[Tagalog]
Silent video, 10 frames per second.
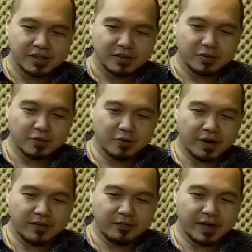
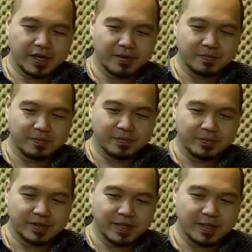
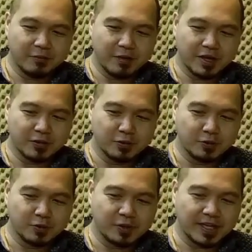
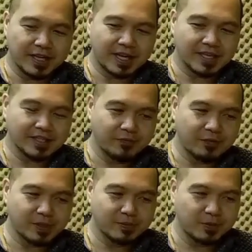0991-215-3123. Nata sa
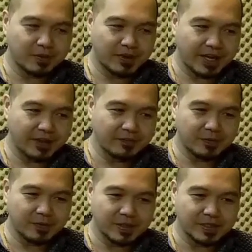Facebook Live,
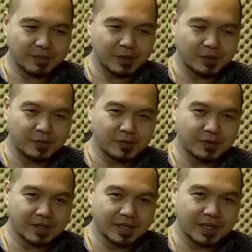kung kitsa man
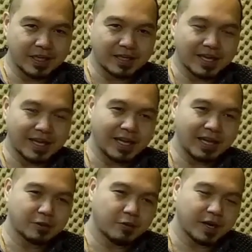tong nangita,
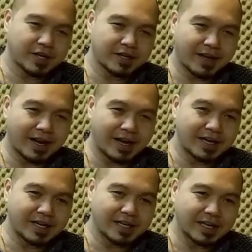Edward
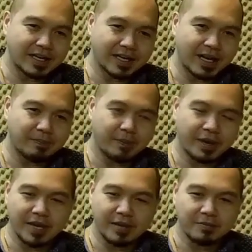R.
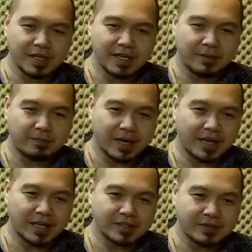Kagape, MD, ang pangalan sa